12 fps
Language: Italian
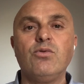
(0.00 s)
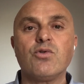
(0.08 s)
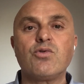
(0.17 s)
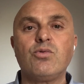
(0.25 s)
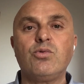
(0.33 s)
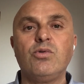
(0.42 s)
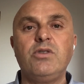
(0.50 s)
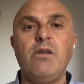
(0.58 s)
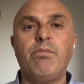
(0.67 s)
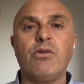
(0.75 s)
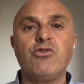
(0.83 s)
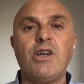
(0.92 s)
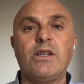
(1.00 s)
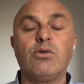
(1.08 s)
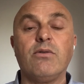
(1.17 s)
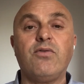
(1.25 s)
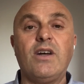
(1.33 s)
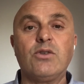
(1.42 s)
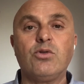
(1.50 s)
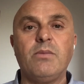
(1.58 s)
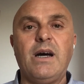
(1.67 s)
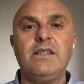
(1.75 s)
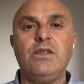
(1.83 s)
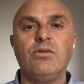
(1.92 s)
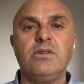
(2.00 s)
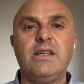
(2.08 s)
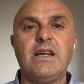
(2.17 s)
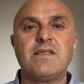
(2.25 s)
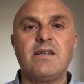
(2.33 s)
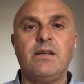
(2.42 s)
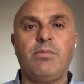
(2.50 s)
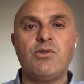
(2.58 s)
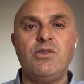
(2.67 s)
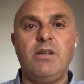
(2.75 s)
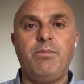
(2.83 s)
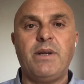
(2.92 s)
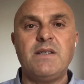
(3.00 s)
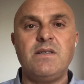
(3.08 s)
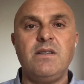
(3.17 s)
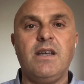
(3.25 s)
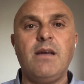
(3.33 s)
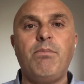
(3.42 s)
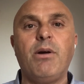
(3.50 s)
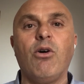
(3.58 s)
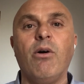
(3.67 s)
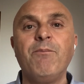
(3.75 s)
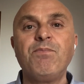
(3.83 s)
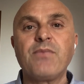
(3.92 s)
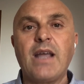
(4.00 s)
uno su tutti il progetto fantomatico di Cassa Depositi e Prestiti che però